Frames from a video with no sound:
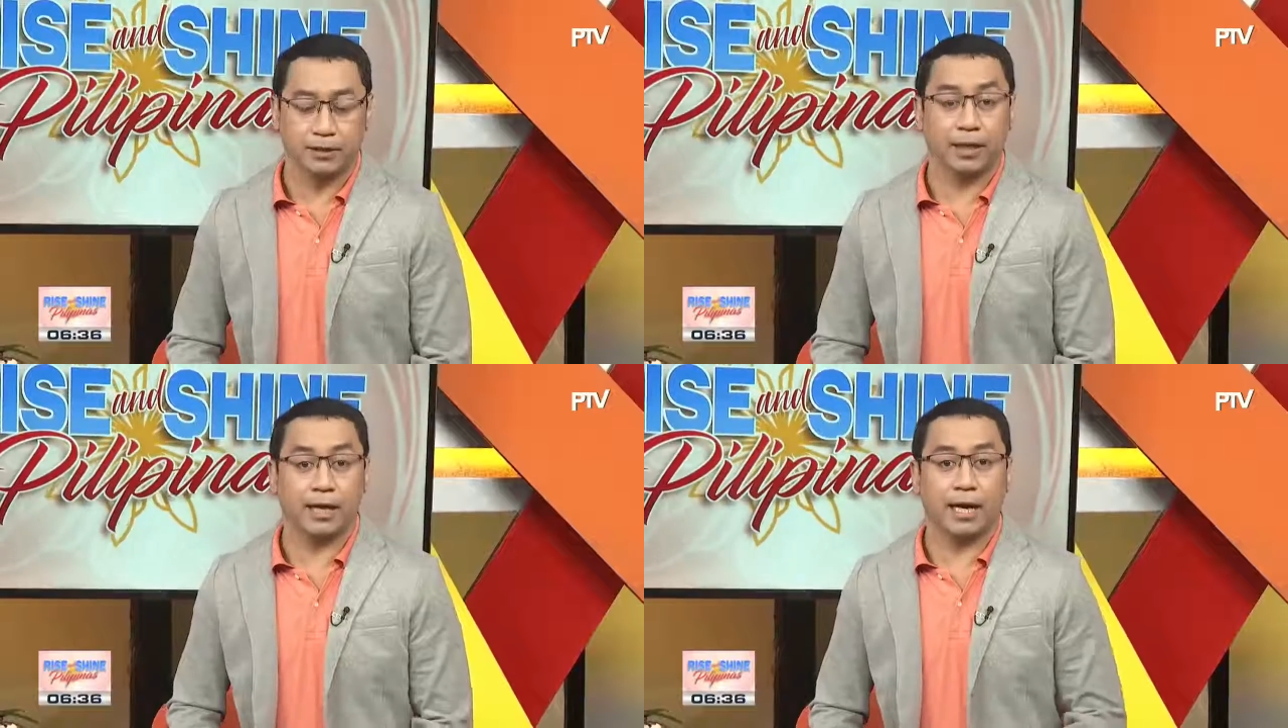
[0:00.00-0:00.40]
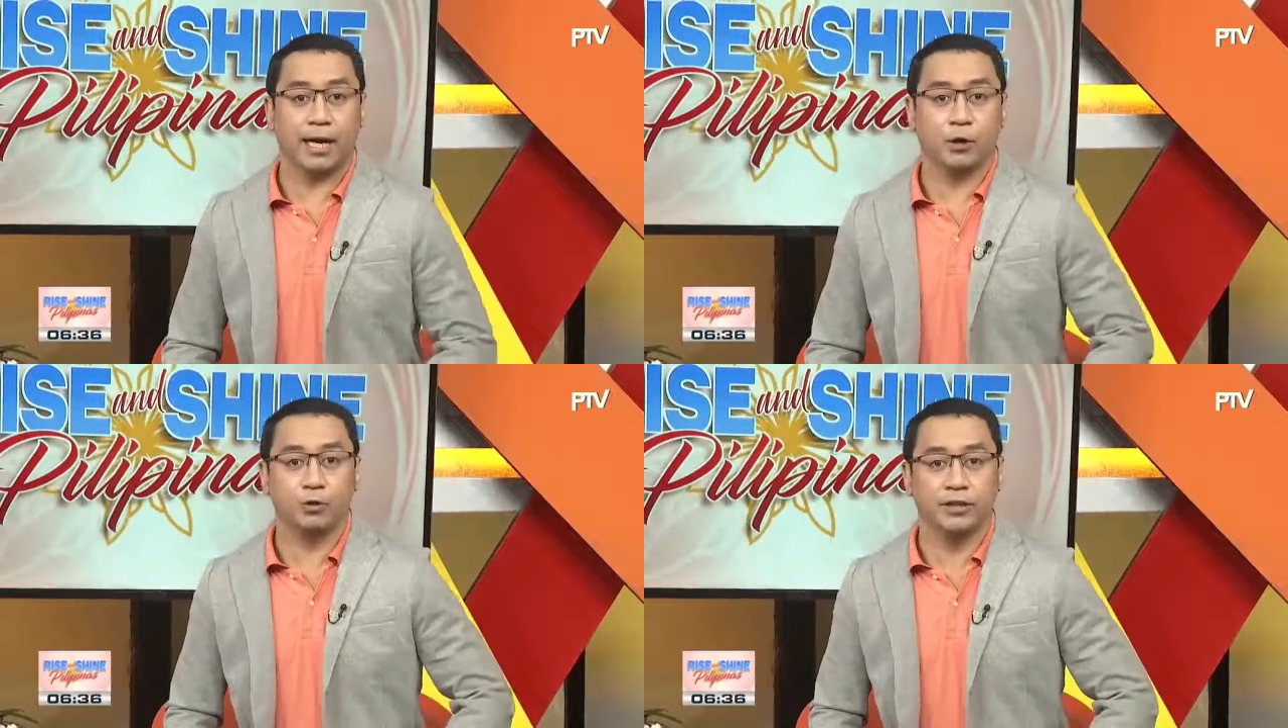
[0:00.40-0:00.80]

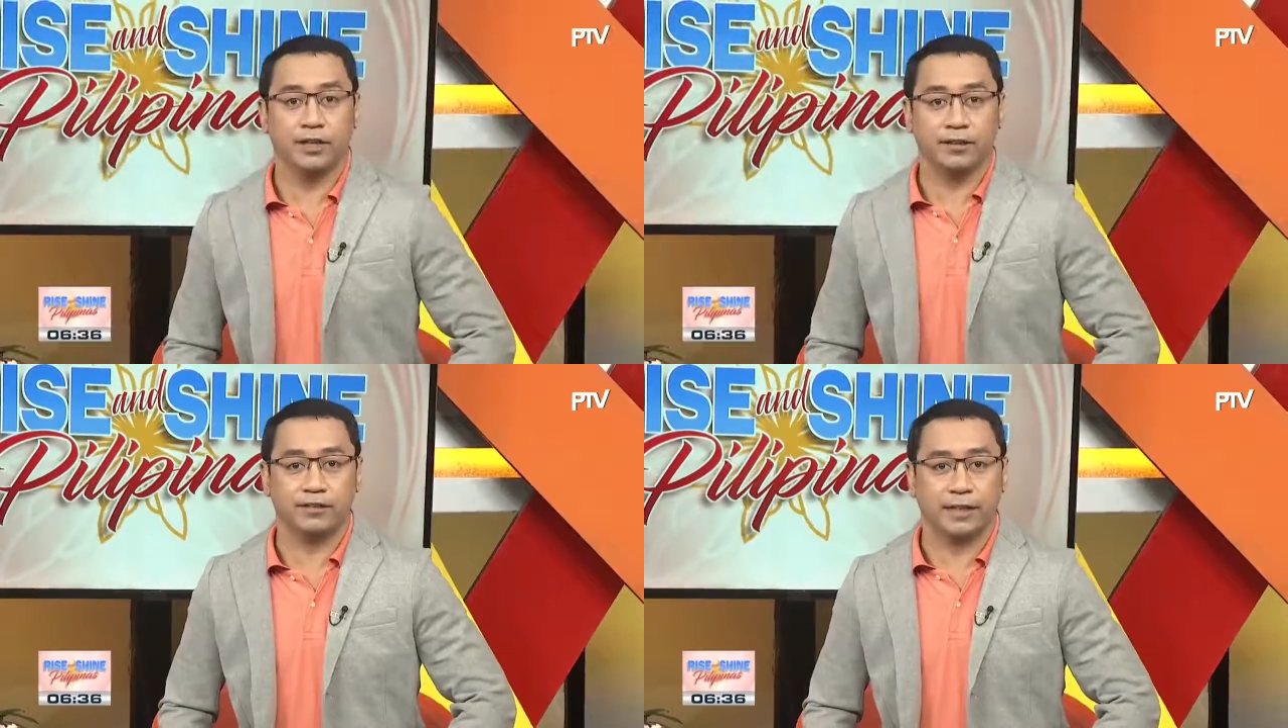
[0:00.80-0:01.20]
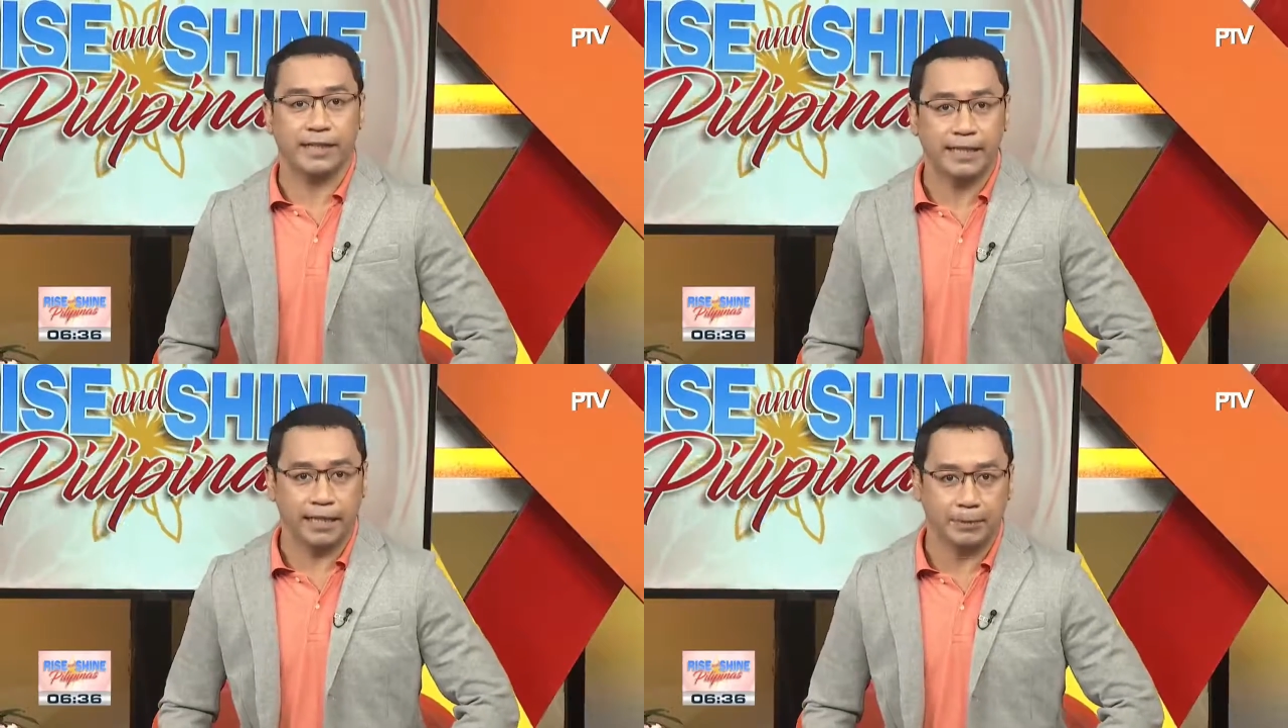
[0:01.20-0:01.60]
Nakaahon na sa
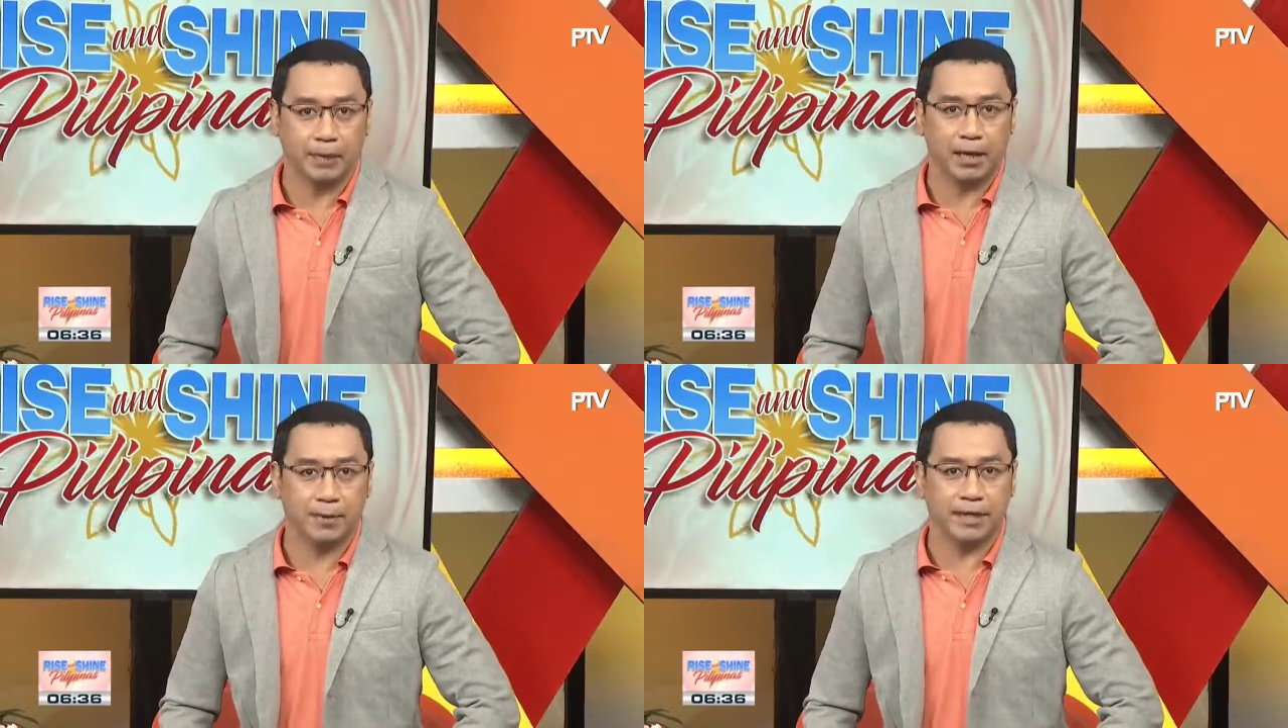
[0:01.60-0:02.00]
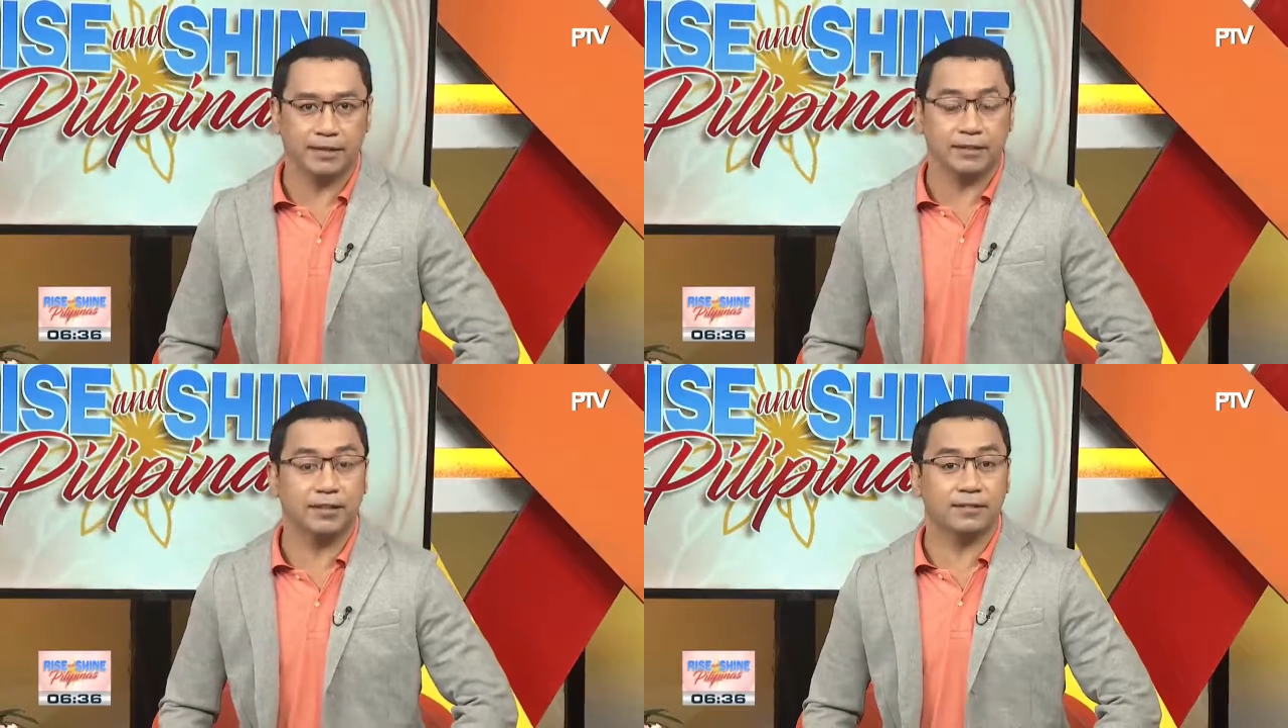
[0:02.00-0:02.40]
hirap ang
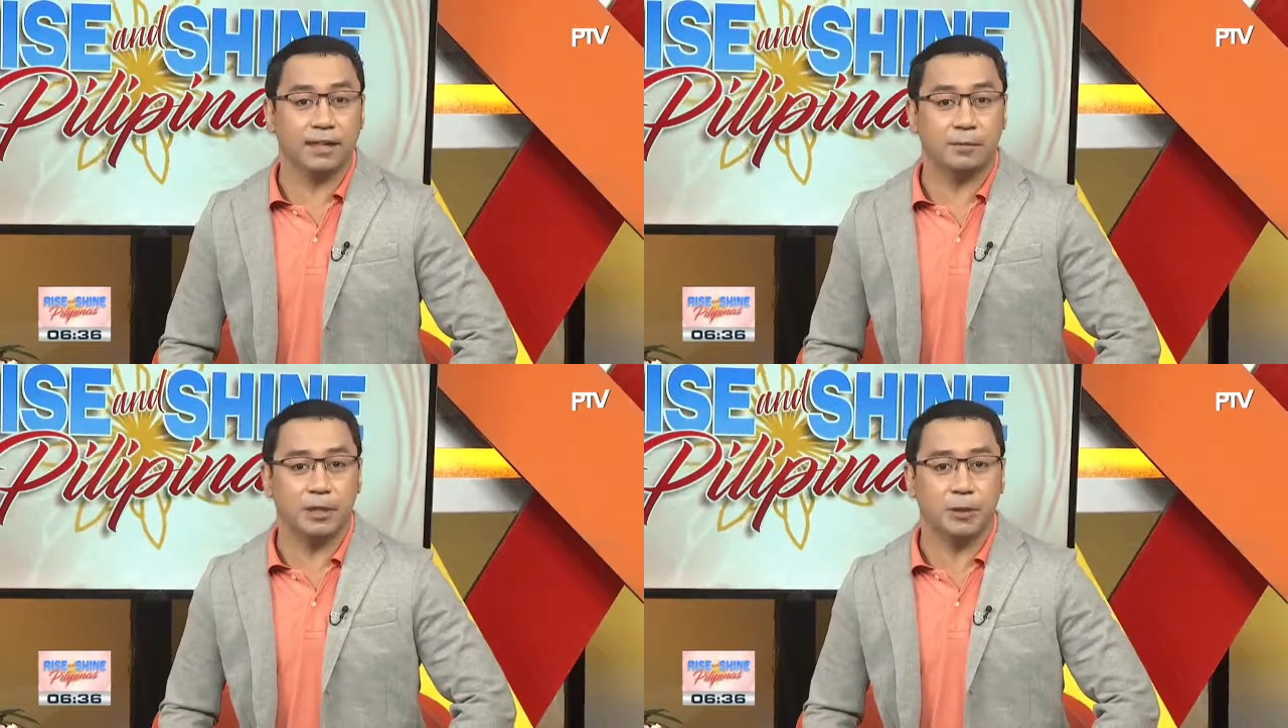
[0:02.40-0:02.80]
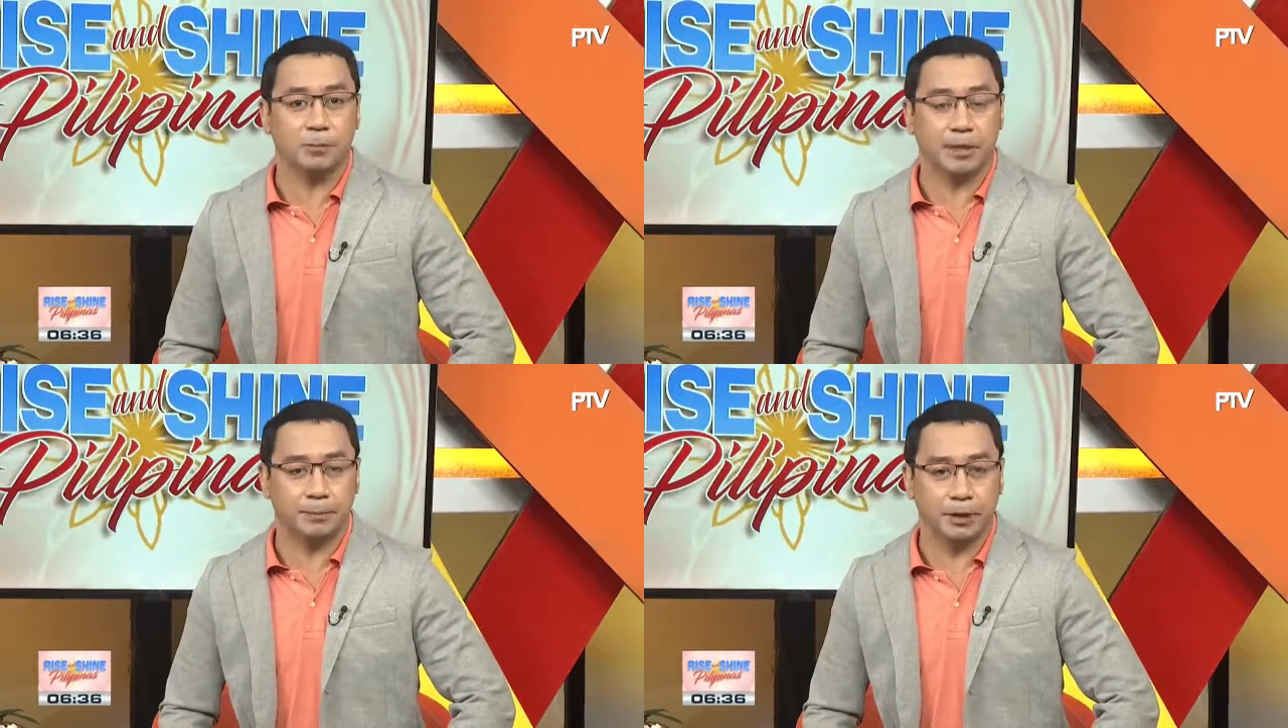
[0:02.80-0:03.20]
mahigit isang
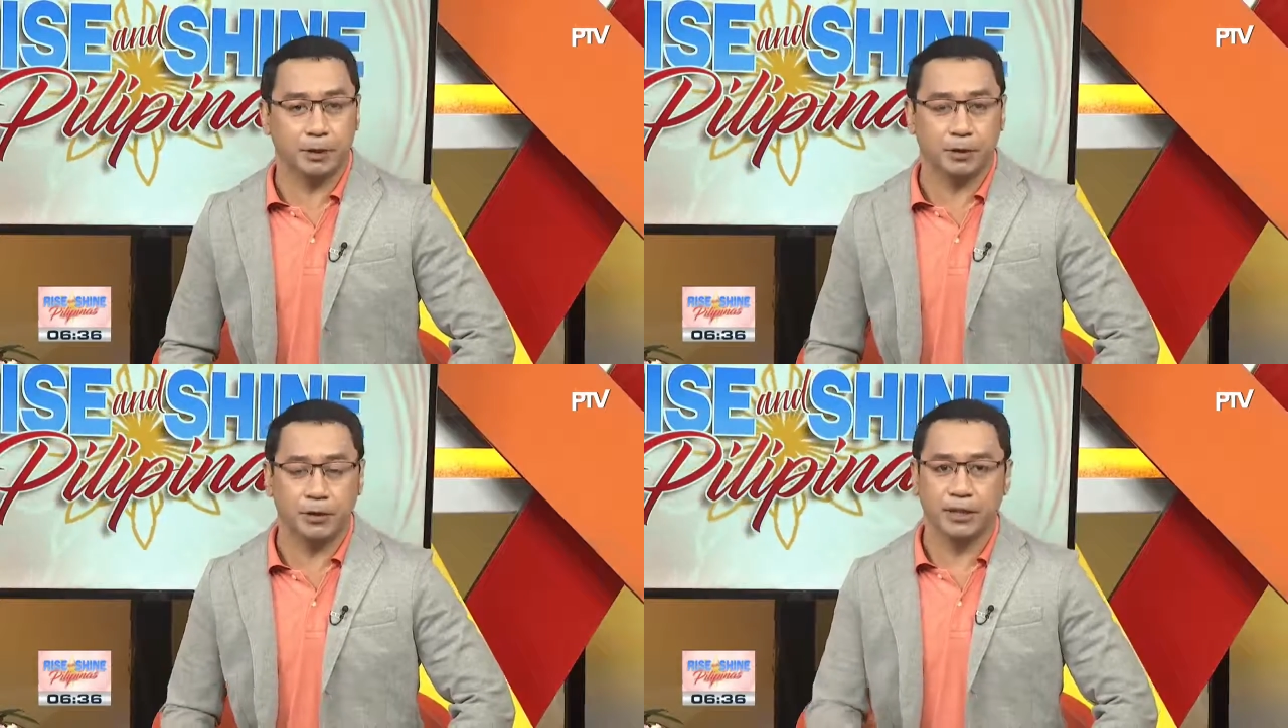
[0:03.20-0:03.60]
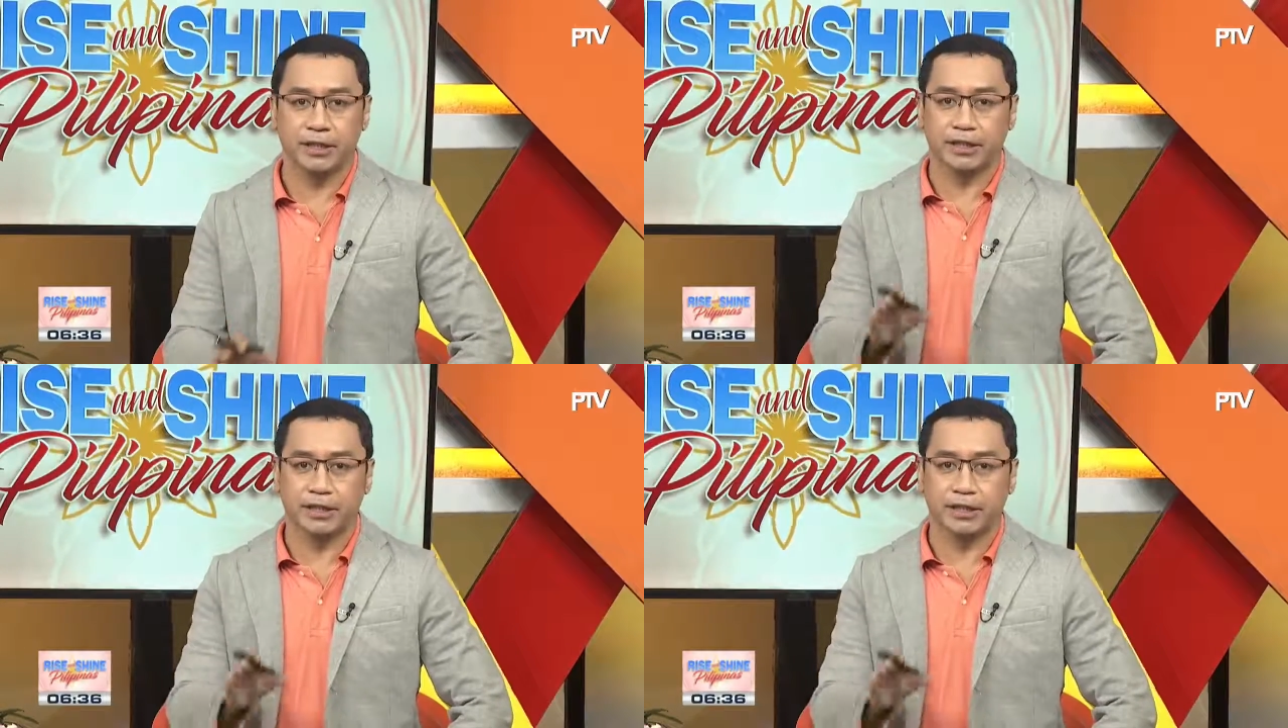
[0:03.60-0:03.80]
milyong Pilipino